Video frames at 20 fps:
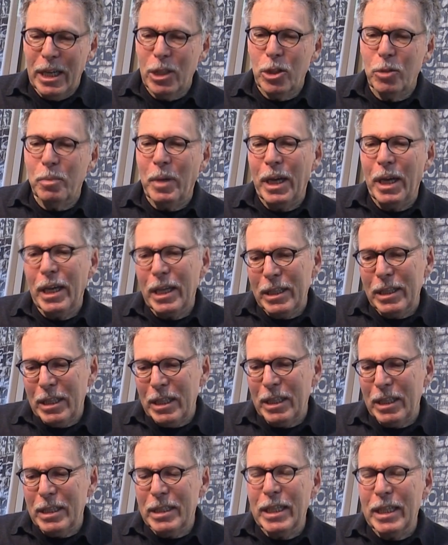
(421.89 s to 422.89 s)
entsprechend
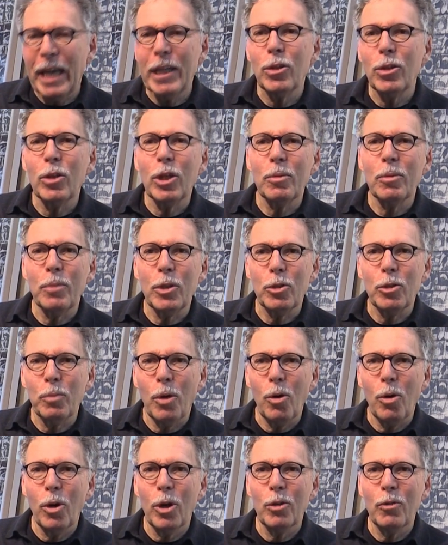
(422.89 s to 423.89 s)
in den Zeitungen
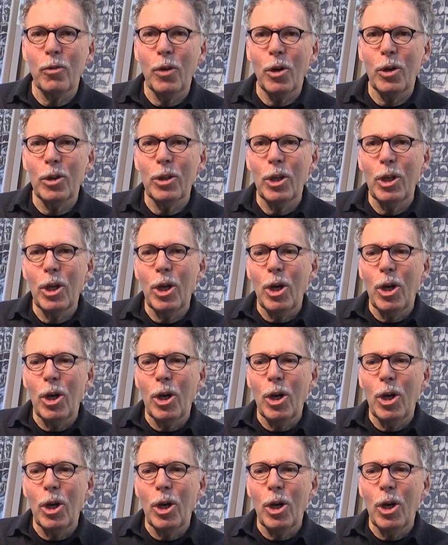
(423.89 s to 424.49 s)
besprochen worden.